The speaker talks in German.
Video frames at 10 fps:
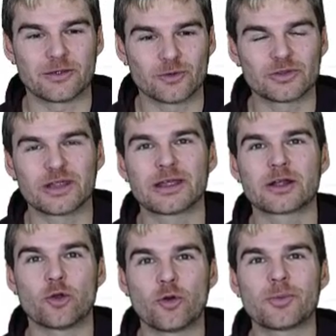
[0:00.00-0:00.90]
Und der Herr
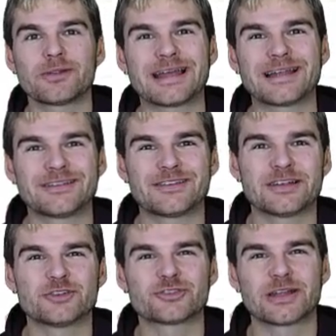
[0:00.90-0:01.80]
Kläuber, der hat jetzt
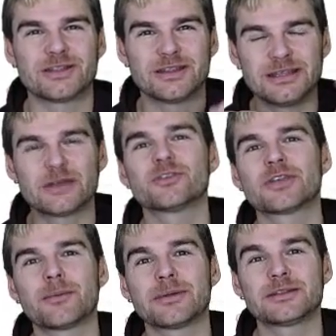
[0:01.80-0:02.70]
eine Strategie
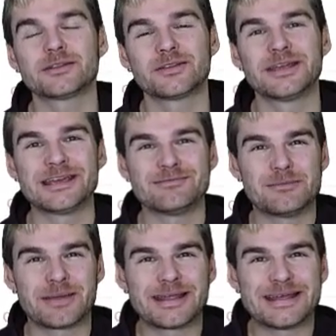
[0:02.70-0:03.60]
ausgearbeitet, wie
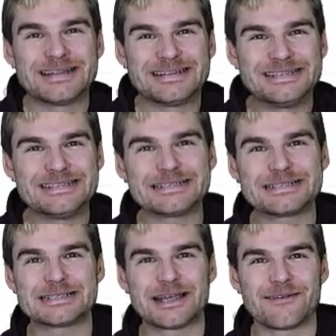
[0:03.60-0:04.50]
man
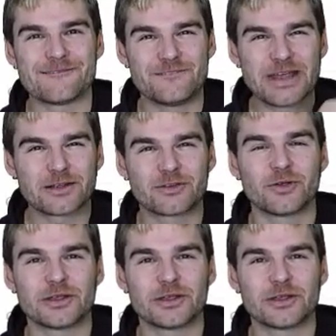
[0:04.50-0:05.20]
dieses Werkzeug,